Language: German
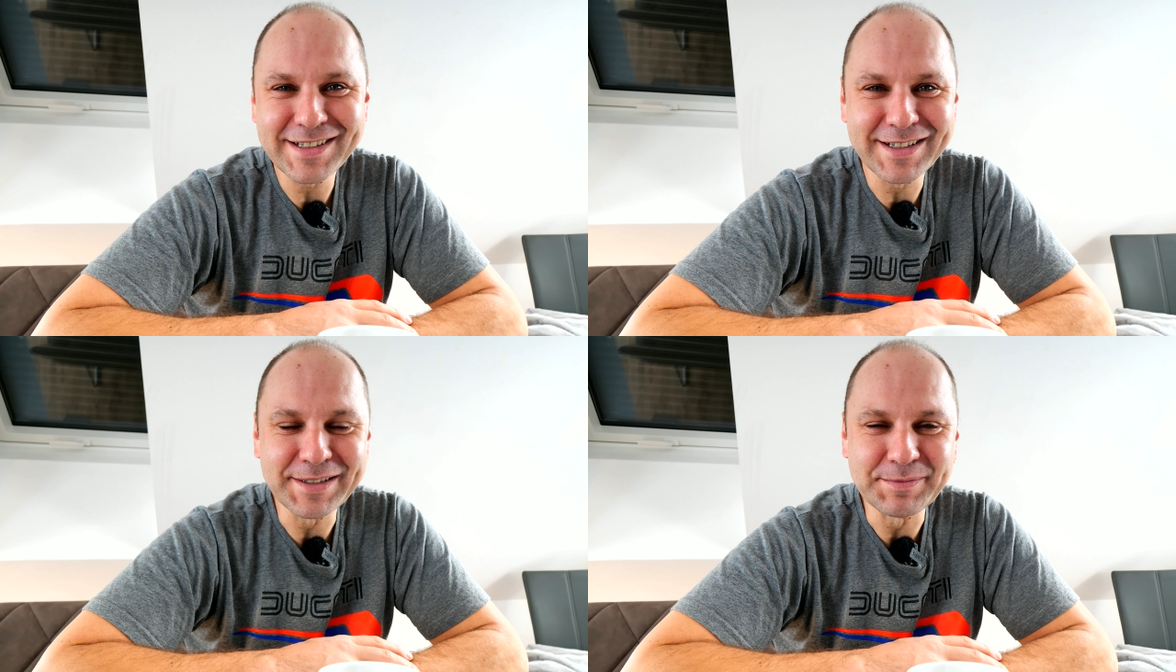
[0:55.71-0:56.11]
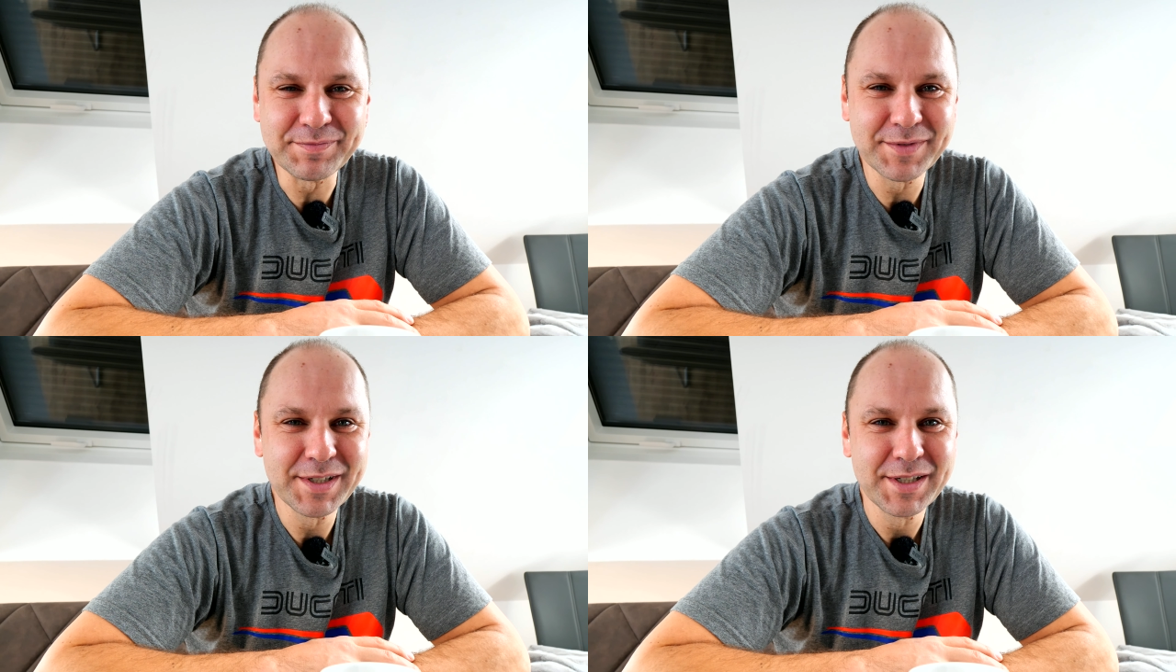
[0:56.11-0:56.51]

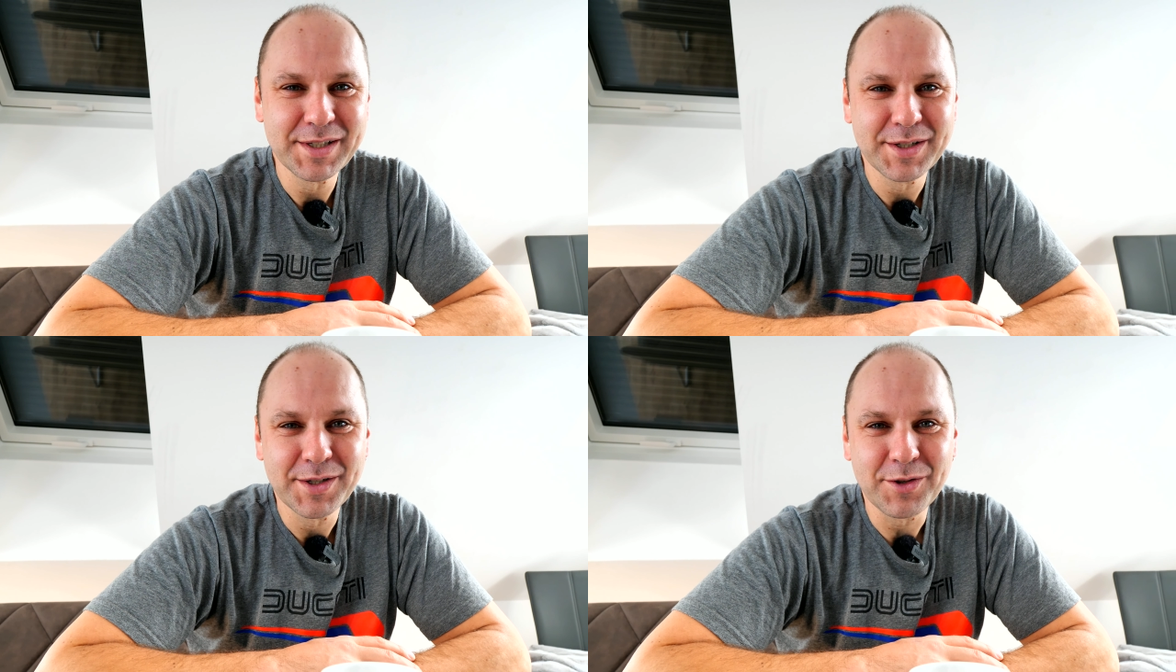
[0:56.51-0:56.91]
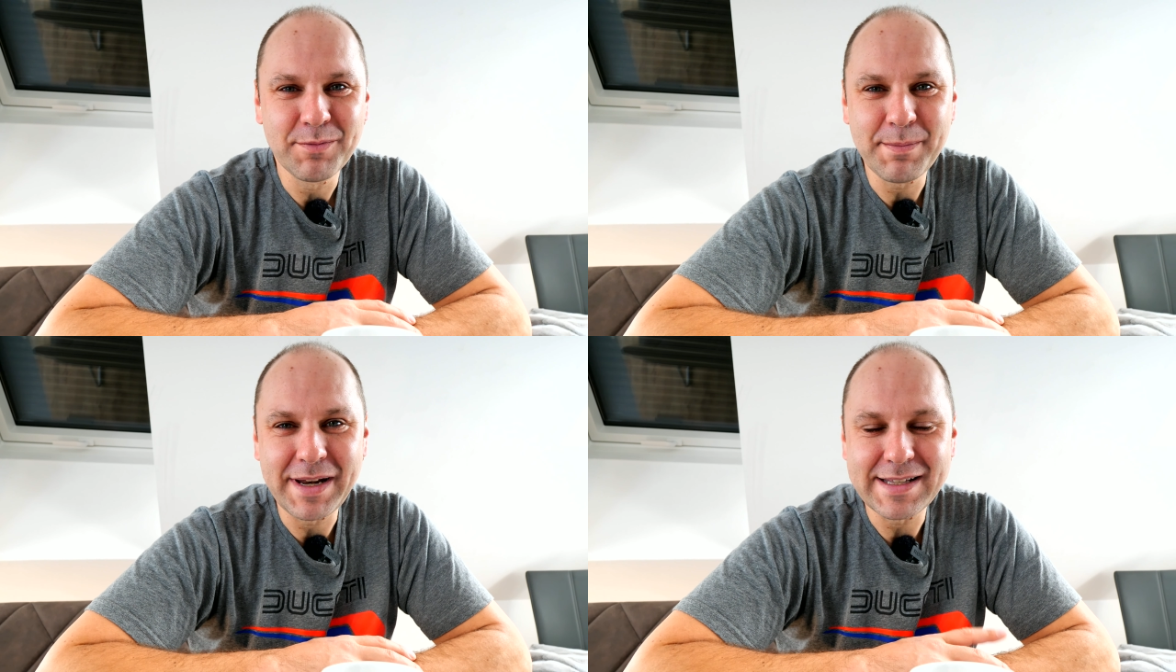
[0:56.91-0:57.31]
Ähm,
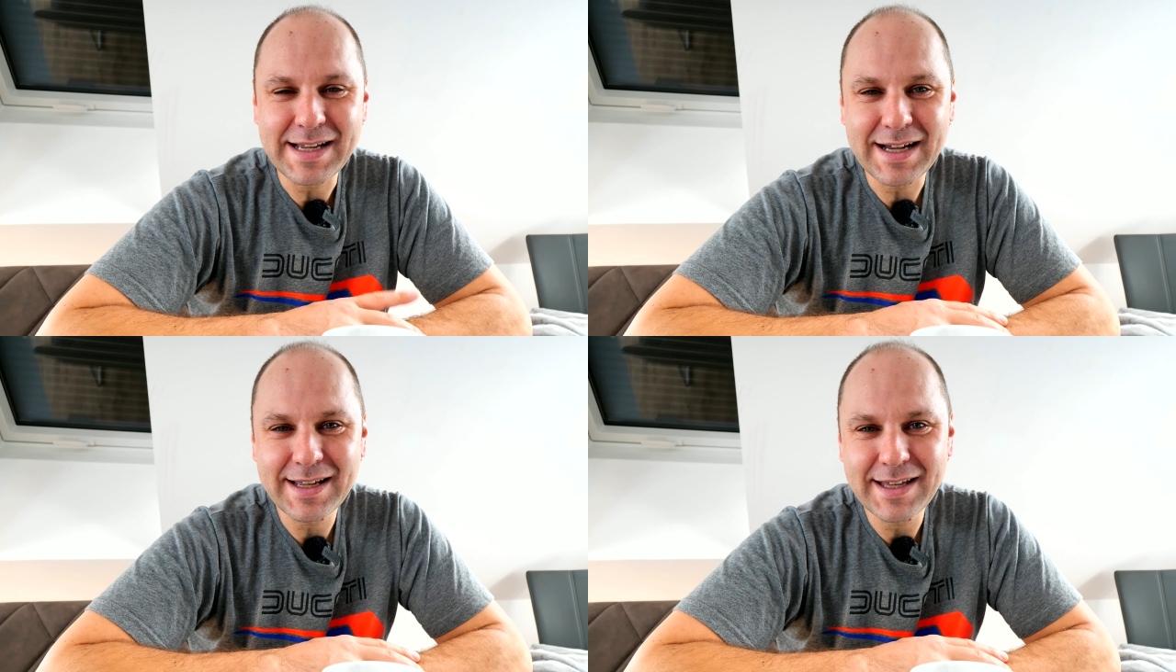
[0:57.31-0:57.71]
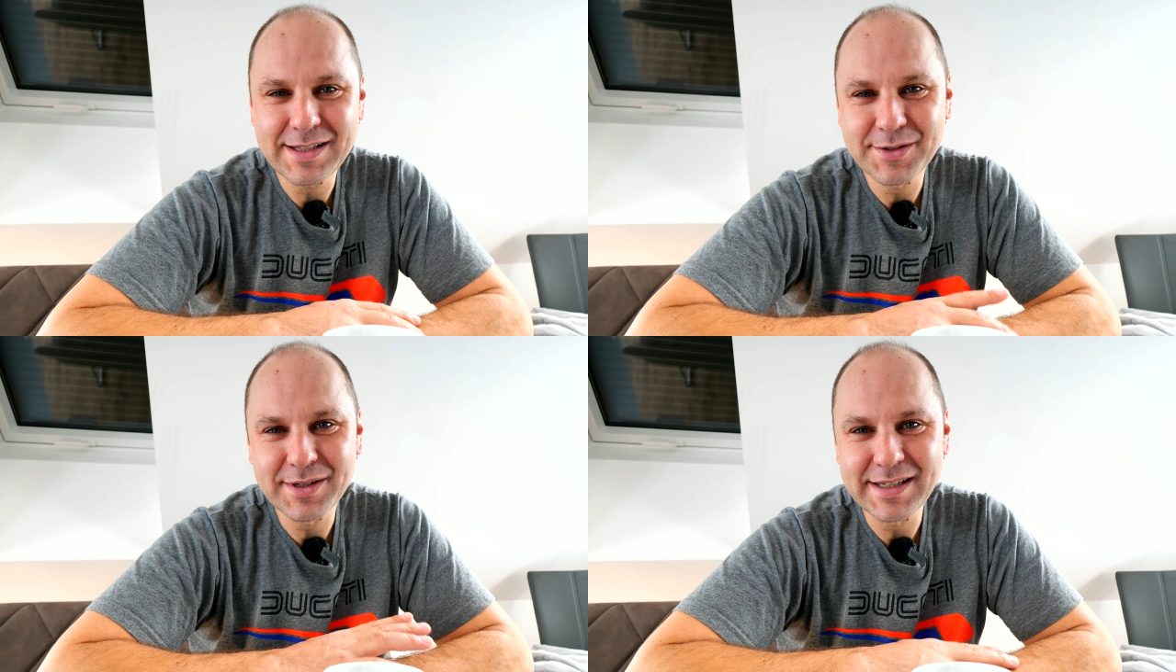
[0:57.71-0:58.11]
um mir meine Sachen
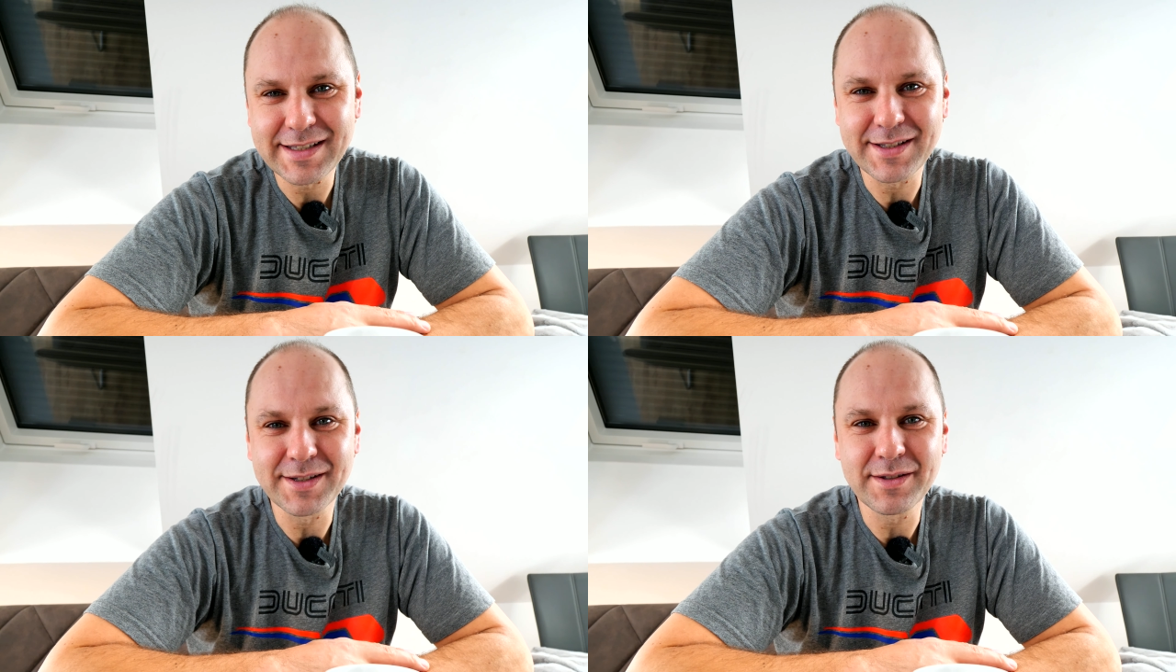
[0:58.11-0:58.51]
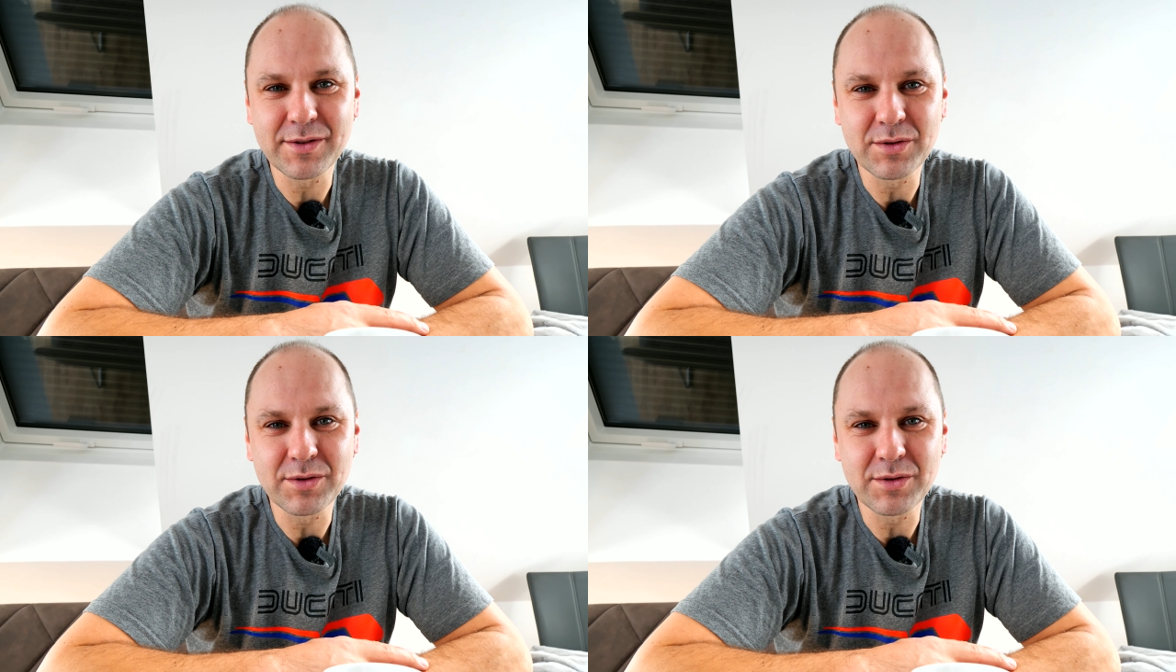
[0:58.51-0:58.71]
herzurichten.